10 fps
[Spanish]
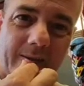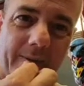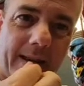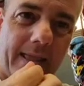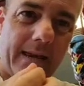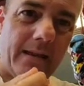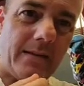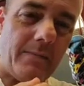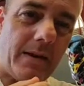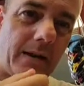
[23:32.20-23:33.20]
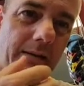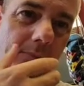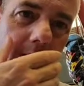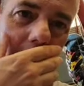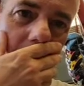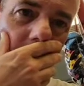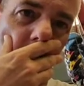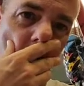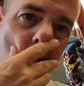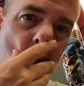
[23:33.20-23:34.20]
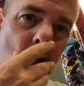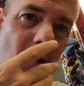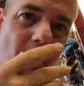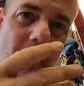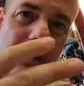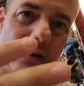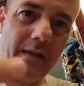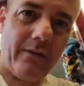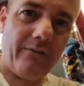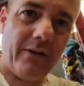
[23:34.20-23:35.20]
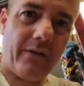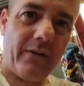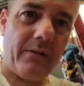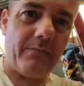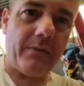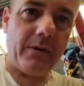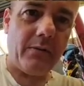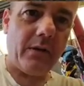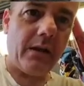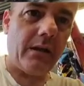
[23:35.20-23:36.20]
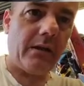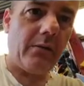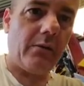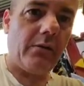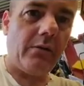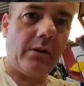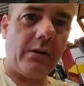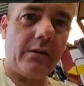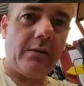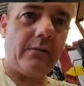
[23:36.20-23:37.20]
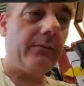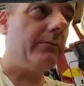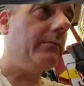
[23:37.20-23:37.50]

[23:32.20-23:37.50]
para llegar y terminar este proyecto, que no es nada fácil, pero que, que yo creo que,